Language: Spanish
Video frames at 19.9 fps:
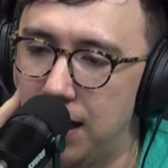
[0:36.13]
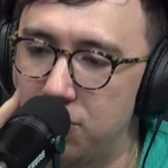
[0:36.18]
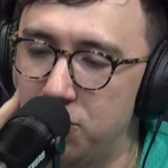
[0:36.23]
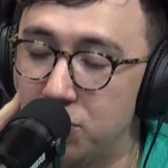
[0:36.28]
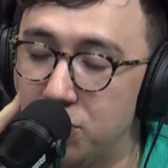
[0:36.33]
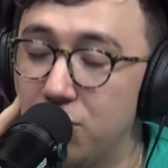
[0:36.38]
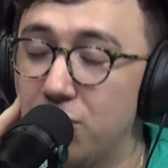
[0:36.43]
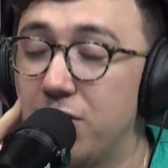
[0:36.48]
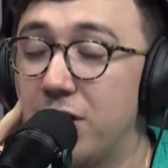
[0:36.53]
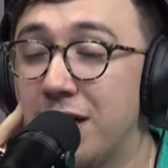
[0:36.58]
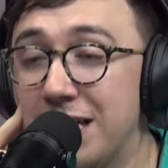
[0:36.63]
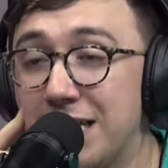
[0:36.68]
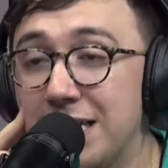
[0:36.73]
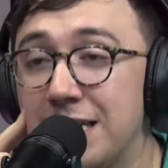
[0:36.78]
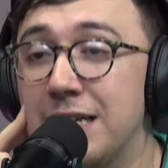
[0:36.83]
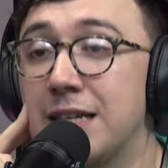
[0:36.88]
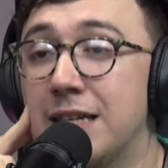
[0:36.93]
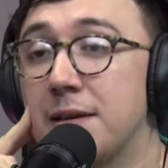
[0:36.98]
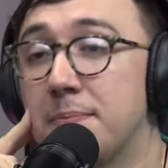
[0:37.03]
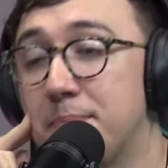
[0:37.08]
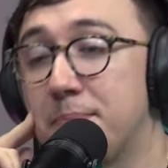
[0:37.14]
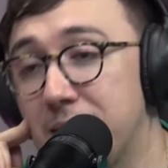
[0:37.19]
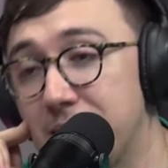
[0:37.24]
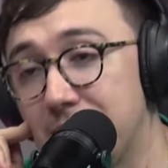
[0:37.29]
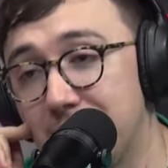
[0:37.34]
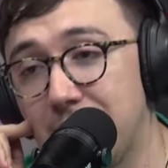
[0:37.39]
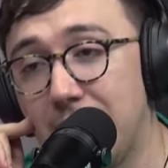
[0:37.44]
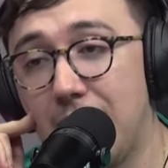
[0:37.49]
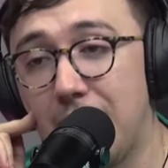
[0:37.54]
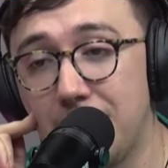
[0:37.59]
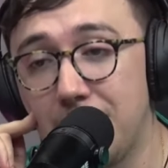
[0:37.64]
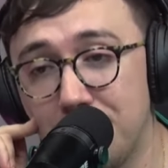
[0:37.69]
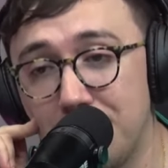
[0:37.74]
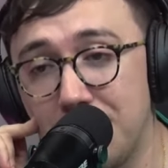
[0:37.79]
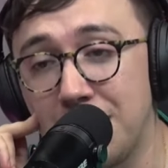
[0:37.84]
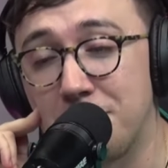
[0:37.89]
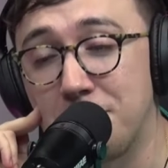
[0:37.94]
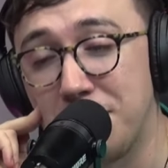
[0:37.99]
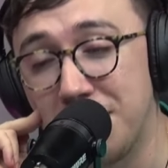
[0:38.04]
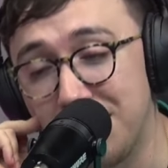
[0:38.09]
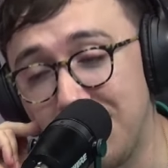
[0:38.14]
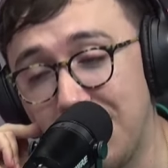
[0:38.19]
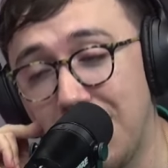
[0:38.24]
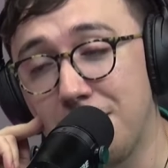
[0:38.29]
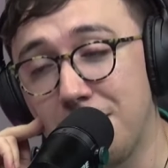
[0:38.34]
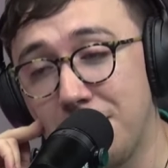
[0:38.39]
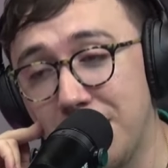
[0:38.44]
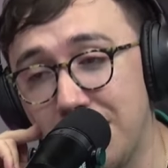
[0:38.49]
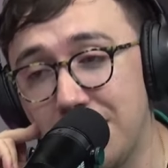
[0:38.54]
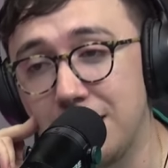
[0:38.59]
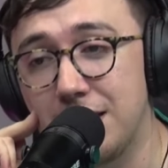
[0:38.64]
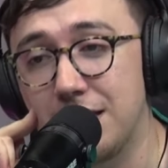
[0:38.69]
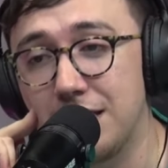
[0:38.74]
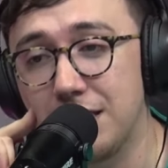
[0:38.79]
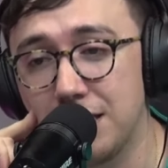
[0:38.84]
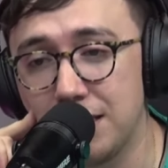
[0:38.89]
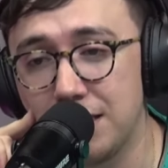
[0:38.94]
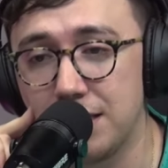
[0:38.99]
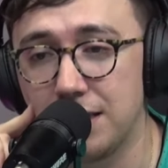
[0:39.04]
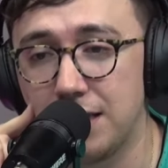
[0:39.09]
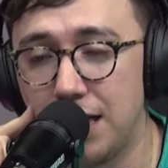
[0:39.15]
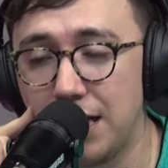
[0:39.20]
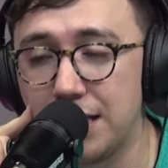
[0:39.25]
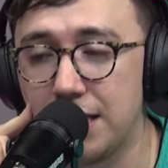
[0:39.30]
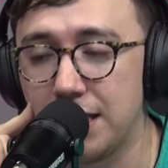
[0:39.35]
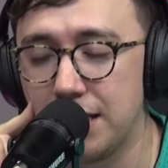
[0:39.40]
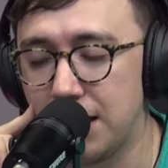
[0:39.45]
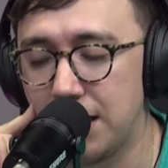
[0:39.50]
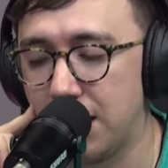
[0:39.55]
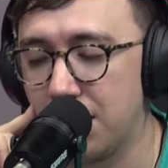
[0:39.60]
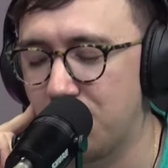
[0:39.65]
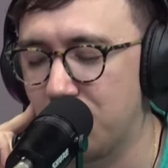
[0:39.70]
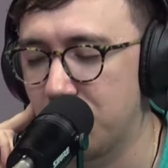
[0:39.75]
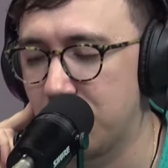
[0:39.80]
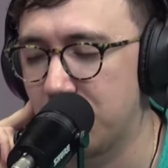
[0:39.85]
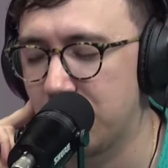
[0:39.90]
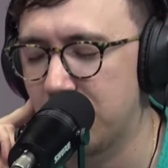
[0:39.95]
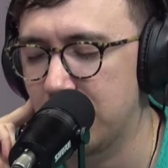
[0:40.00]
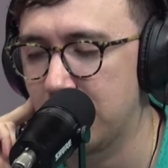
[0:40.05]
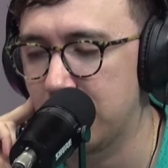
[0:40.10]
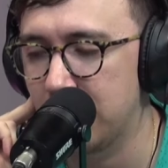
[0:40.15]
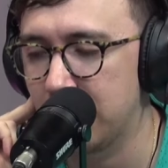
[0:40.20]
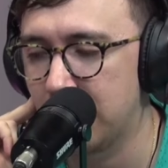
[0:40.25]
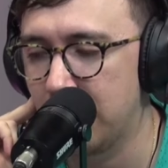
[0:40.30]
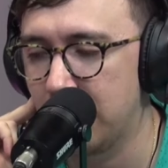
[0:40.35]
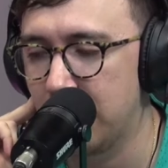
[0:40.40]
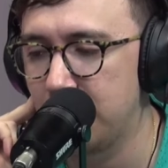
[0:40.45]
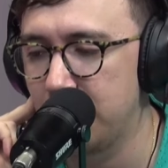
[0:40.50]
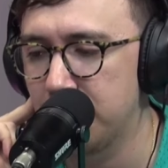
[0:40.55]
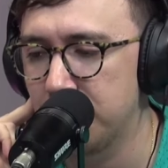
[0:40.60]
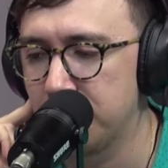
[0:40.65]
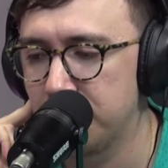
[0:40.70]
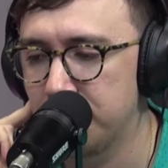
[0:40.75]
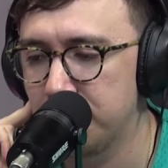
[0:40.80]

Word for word: Lucho Díaz y en especial, especialmente aquí en la costa caribe.